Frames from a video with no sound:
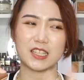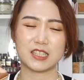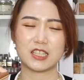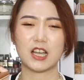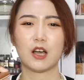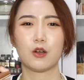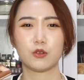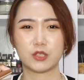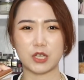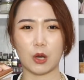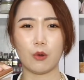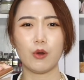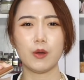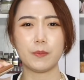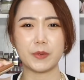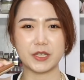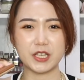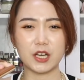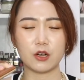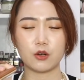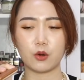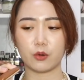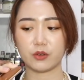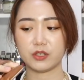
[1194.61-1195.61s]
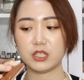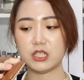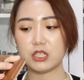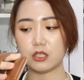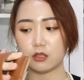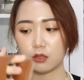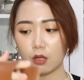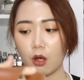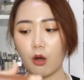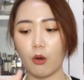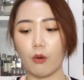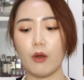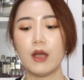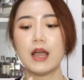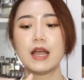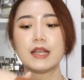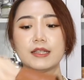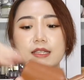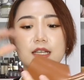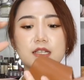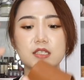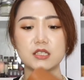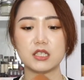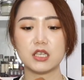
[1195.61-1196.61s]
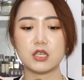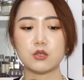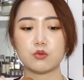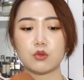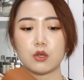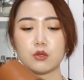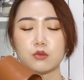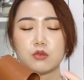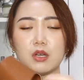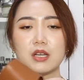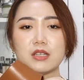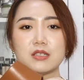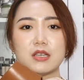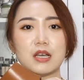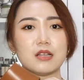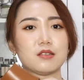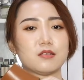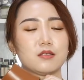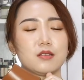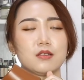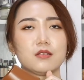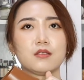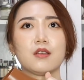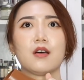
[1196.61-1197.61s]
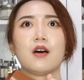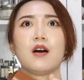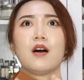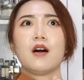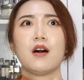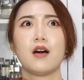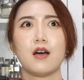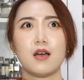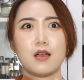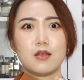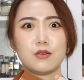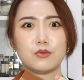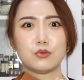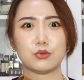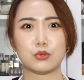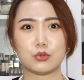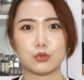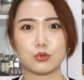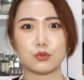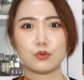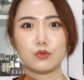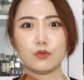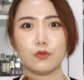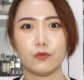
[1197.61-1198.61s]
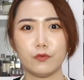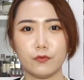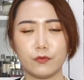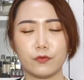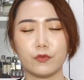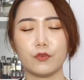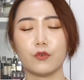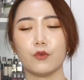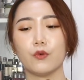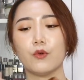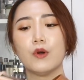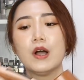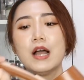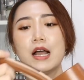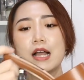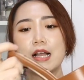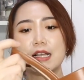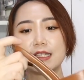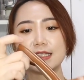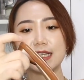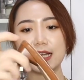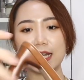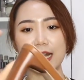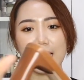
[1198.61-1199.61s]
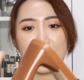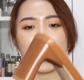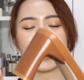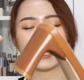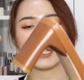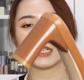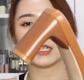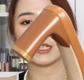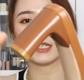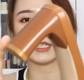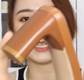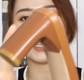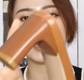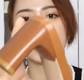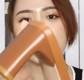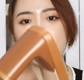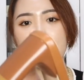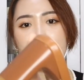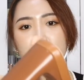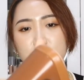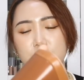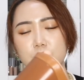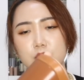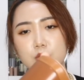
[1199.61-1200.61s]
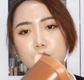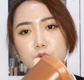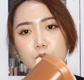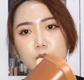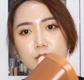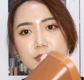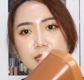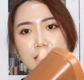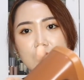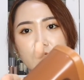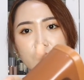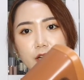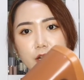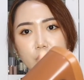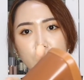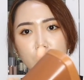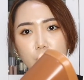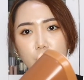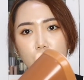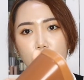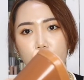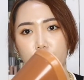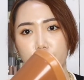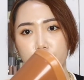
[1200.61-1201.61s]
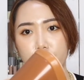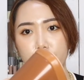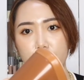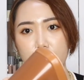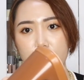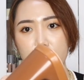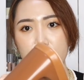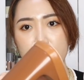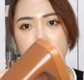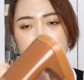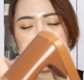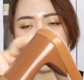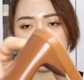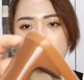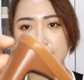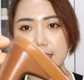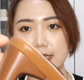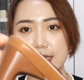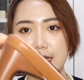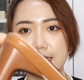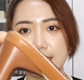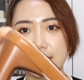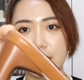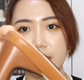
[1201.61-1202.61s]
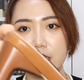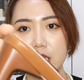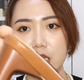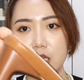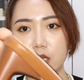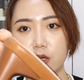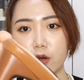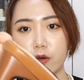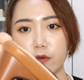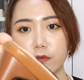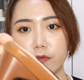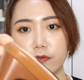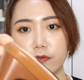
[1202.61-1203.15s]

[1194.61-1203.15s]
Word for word: 你知道脚会比较容易痛。但这一双穿起来真的很舒服。再来，它的跟高是做这样六公分，然后再加上一公